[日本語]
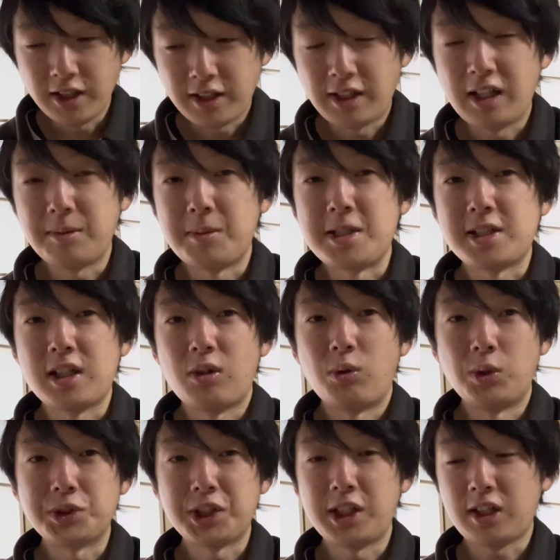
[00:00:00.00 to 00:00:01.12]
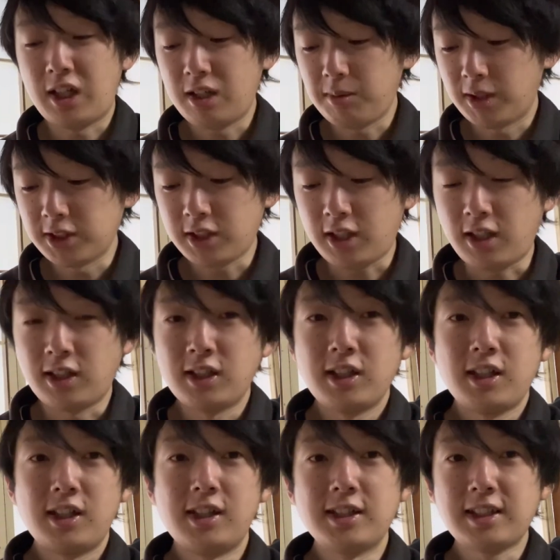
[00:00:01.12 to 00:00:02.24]
いただいまですねお家に帰りました
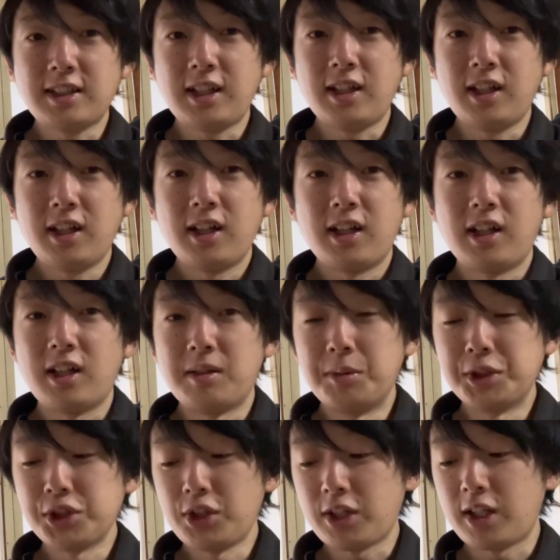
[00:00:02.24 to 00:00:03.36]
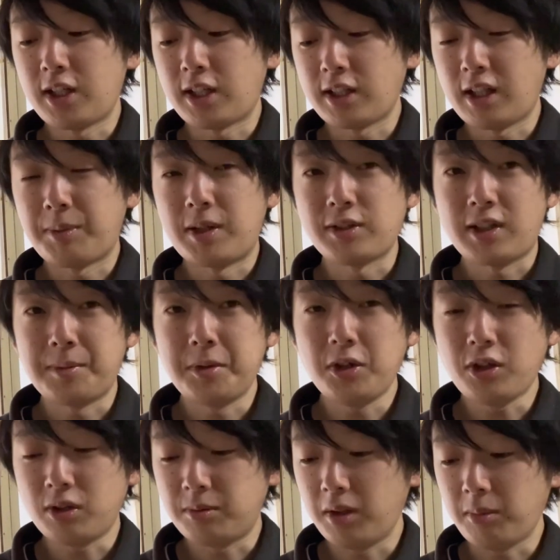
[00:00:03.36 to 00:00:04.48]
えさてね、えー、道の駅で買ったパンを食べよ
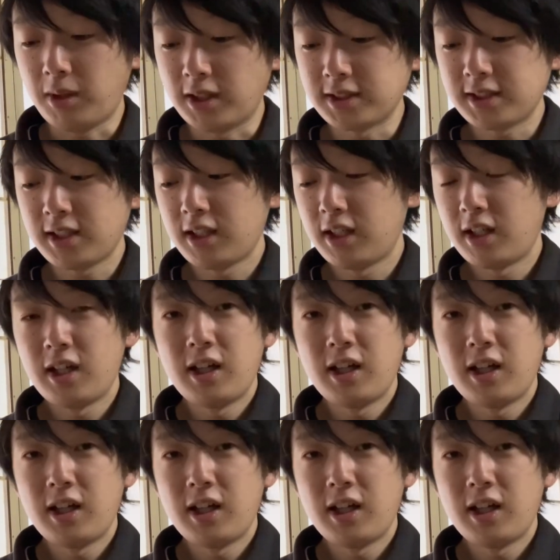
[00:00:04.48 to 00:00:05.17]
うと思います、